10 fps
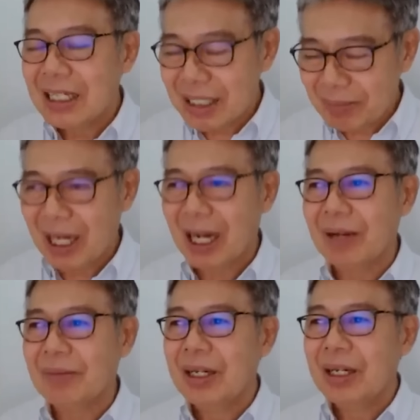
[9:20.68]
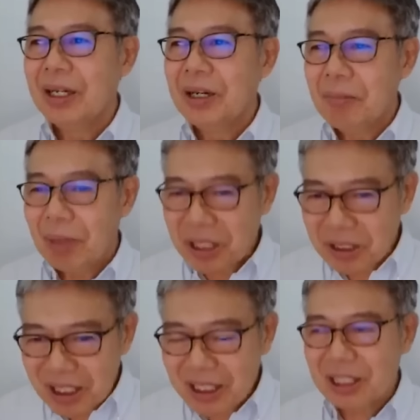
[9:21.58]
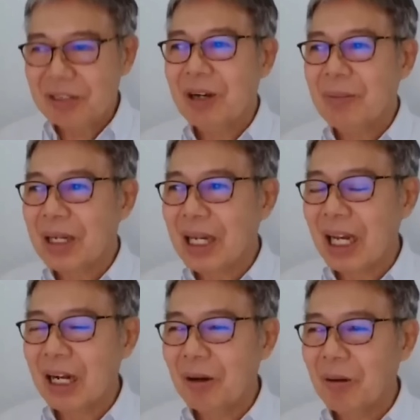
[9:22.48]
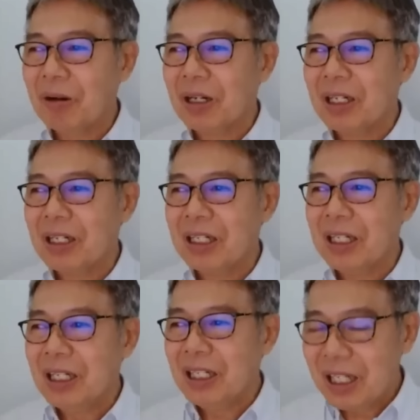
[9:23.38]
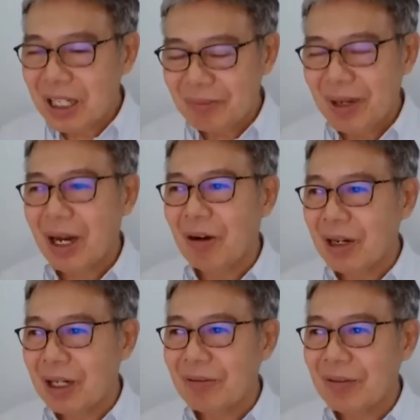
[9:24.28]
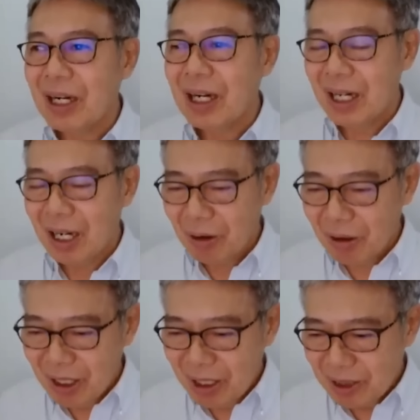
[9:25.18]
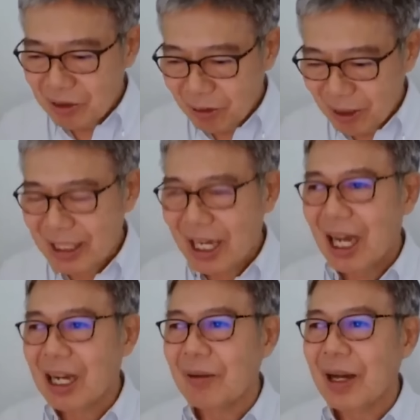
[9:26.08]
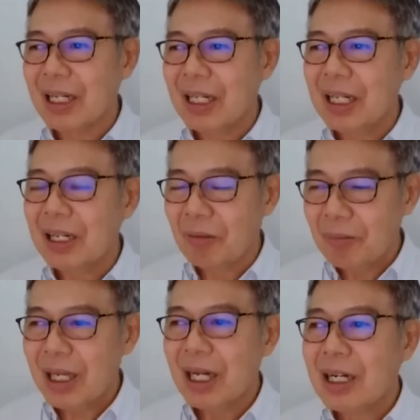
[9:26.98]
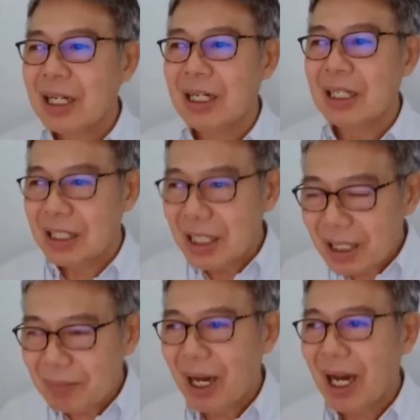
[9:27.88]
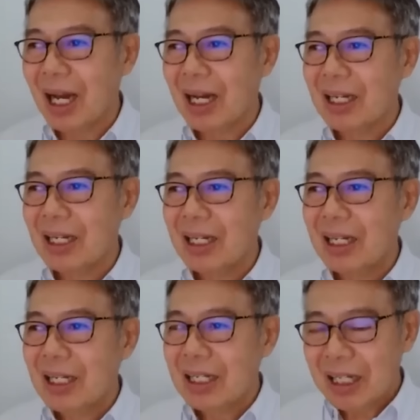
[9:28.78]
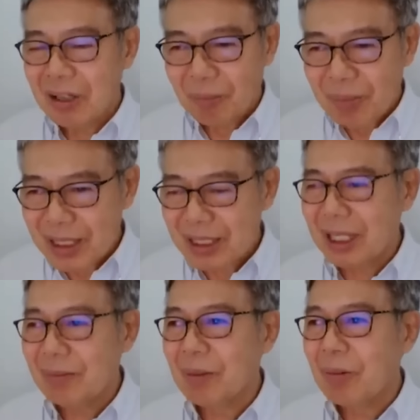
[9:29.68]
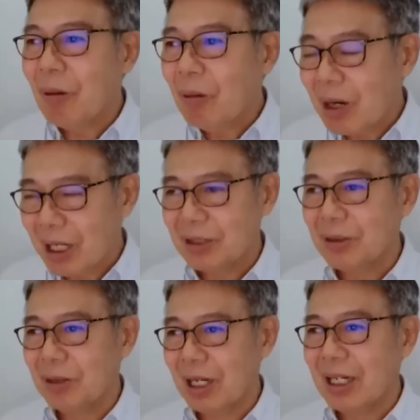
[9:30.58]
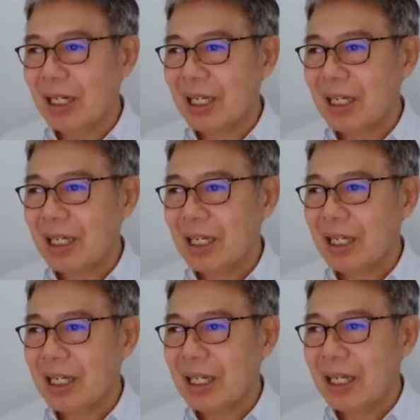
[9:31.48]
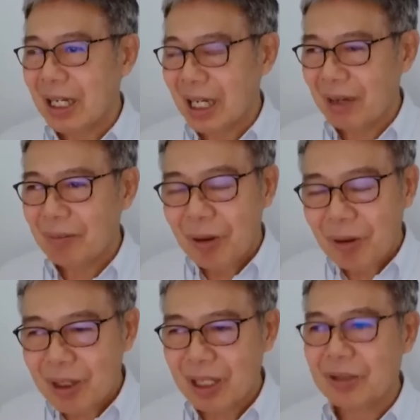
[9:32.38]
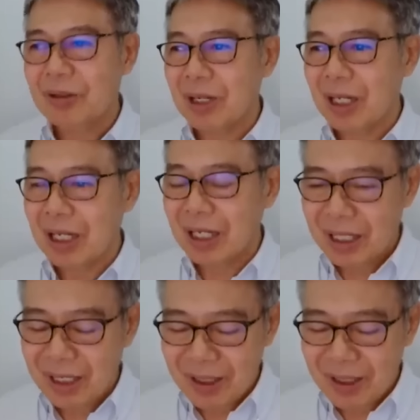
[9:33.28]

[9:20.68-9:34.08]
ใช่ไหมครับมันก็ยังถือว่าเป็นการลงที่เยอะมากของเงินเฟ้อแล้วสวนทางกับการที่ดอกเบี้ยขึ้นเยอะมากนั้นดอกเบี้ยจริงมันพุ่งกระฉูดเลยนะครับพุ่งกระฉูดเลย